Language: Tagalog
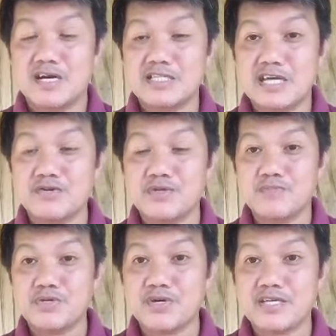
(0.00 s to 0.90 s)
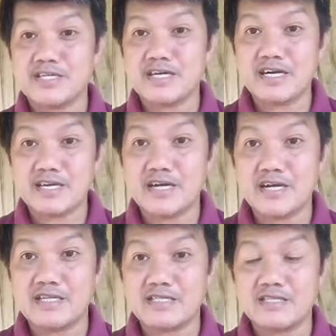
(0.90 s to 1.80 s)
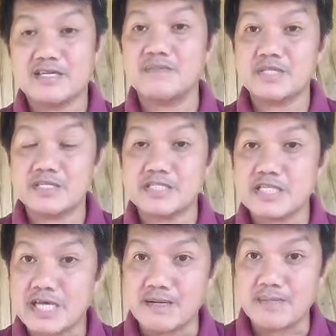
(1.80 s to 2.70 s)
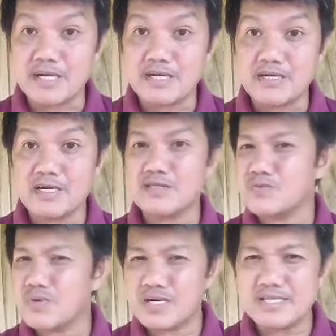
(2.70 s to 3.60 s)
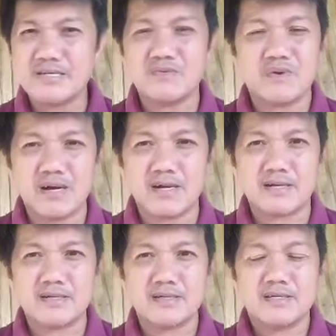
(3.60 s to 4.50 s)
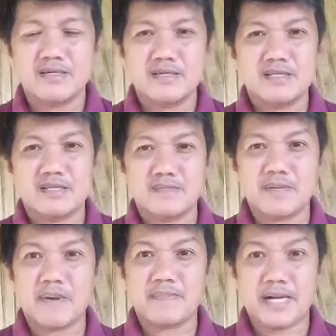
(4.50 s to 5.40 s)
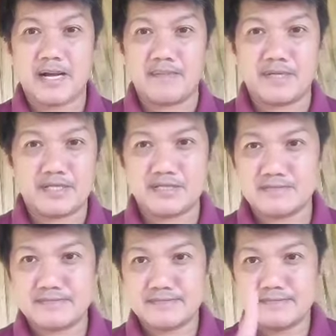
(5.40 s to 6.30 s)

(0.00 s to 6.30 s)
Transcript: at lalo na po yung ating kakayahan. Gamitin sa tama at wag na wag na magpapagamit.